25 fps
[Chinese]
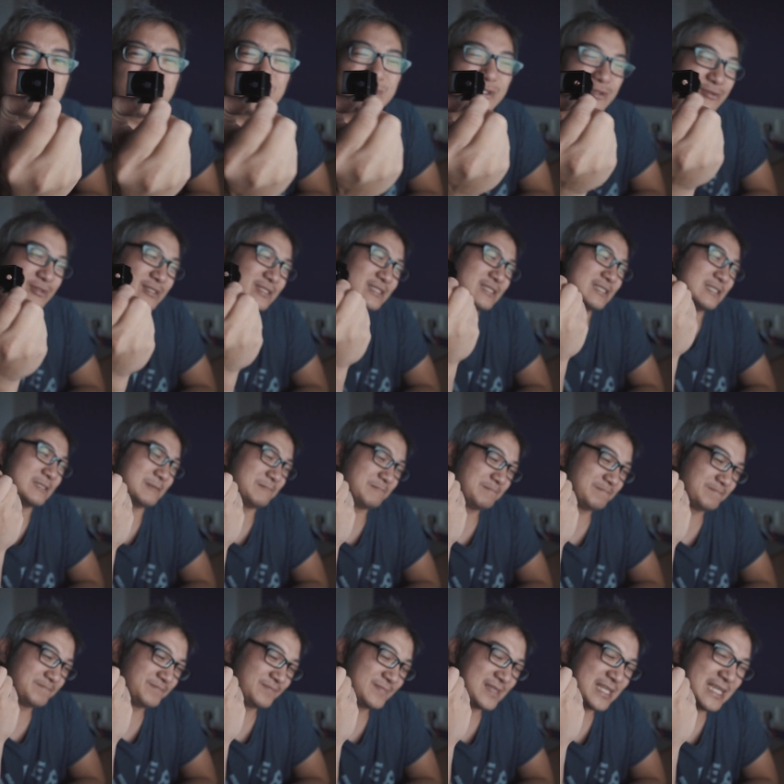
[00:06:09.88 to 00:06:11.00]
部都是
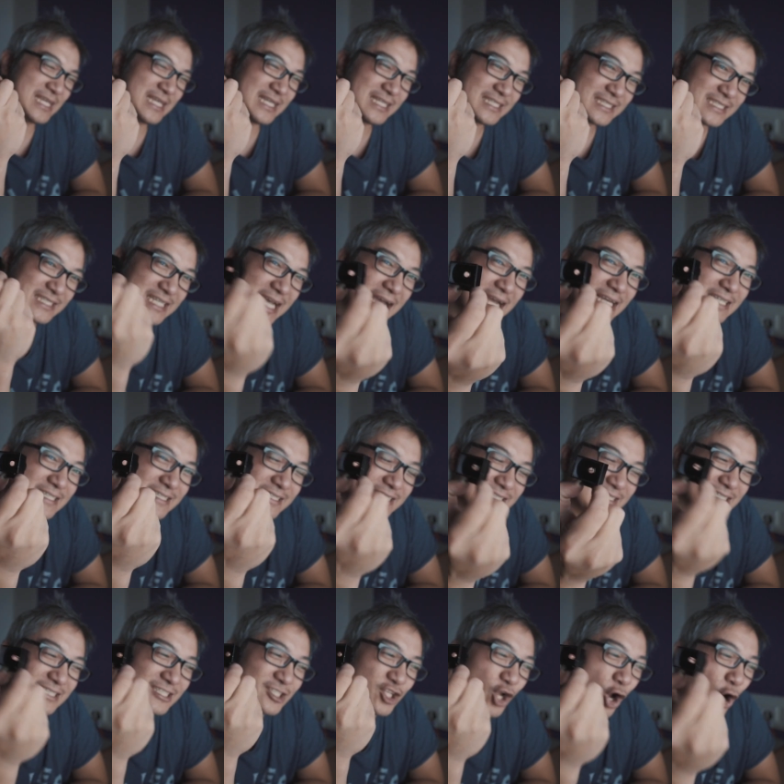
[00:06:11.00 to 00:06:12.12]
蔡
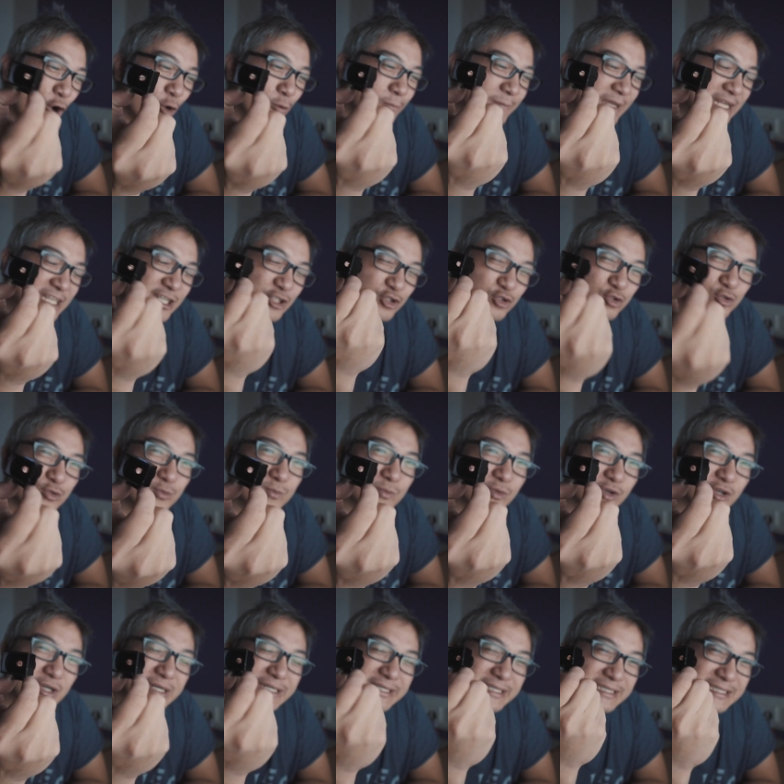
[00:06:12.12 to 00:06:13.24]
司透明的镀
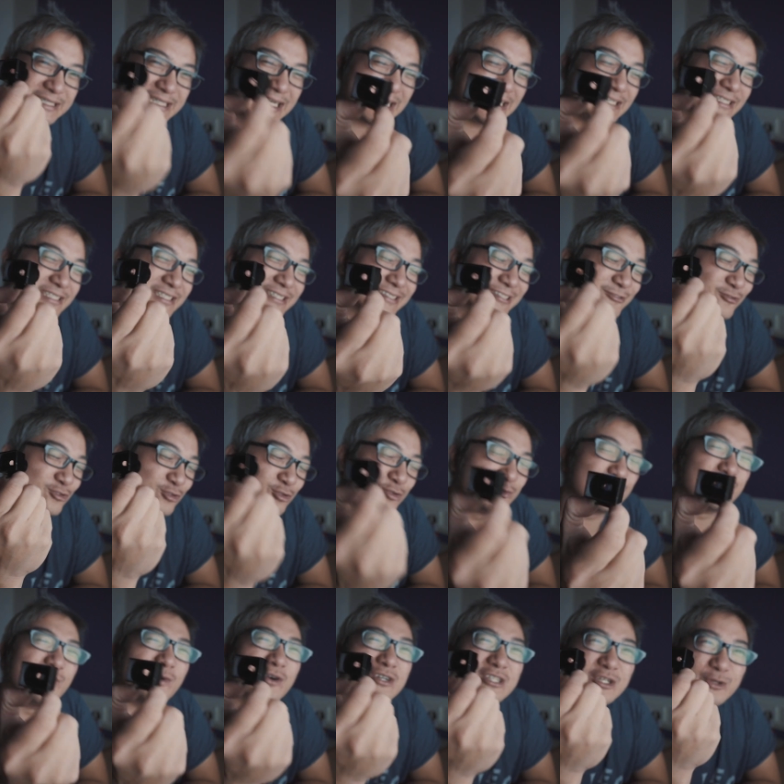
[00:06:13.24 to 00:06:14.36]
膜或者蔡司镀
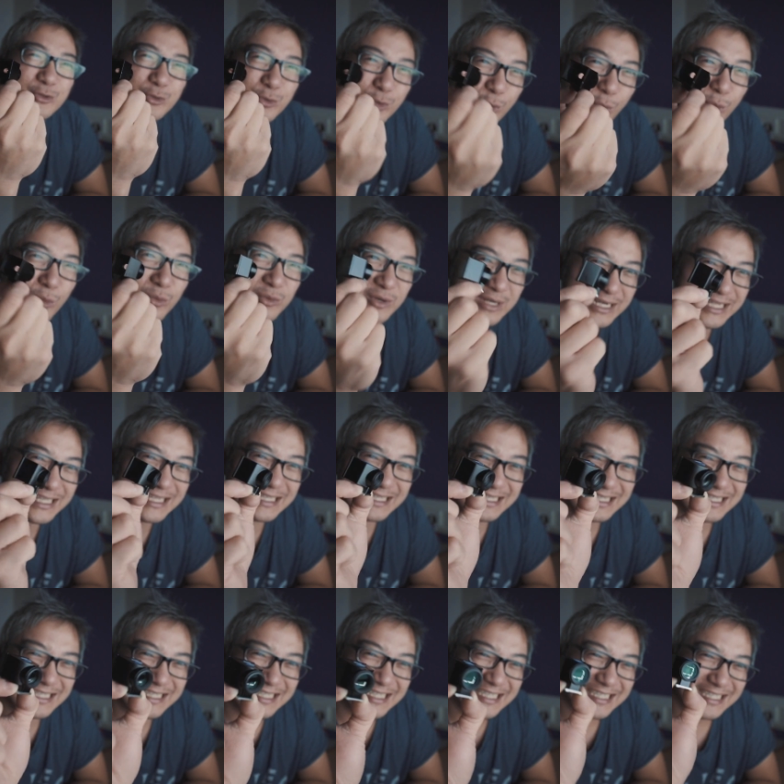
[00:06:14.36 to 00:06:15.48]
膜的功力，
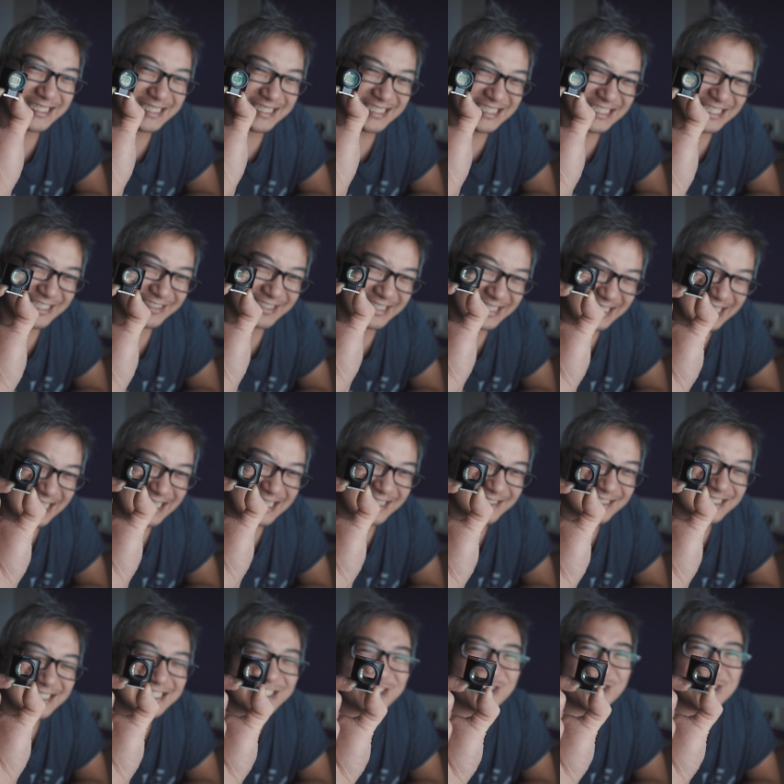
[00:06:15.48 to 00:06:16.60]
你就可以看到
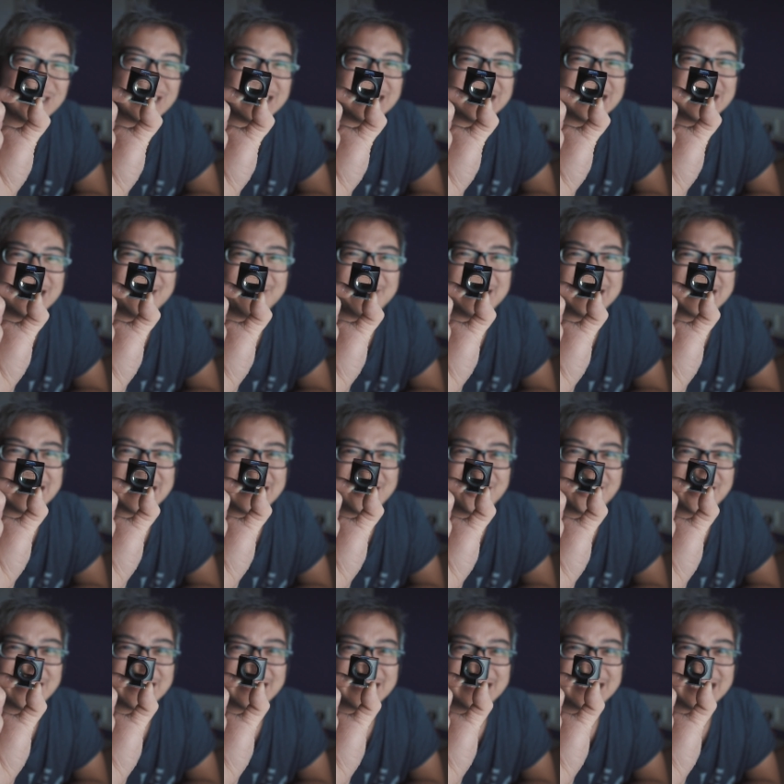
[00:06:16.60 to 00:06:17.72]
在取景器里面的
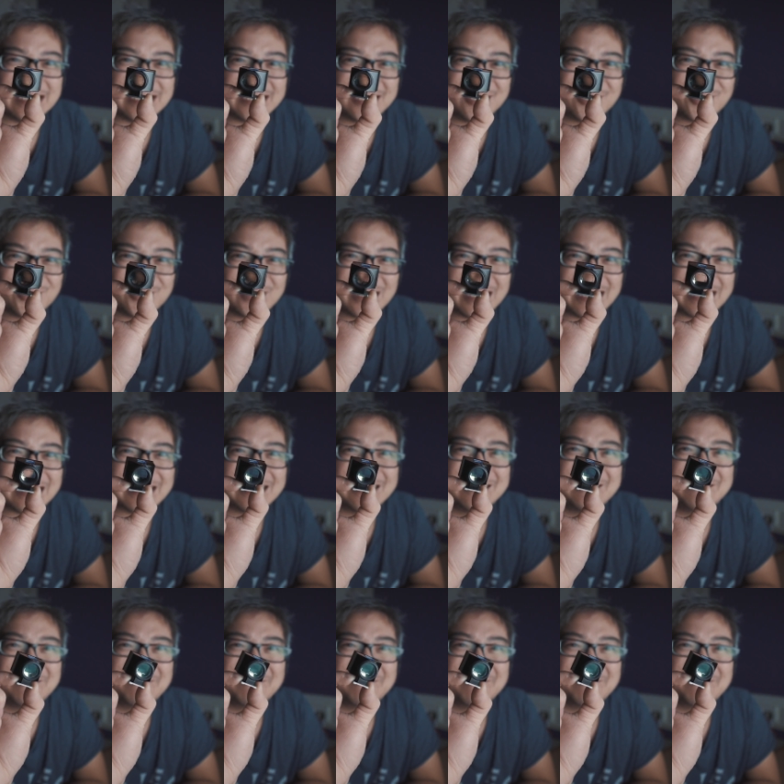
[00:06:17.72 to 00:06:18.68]
确显示出来了，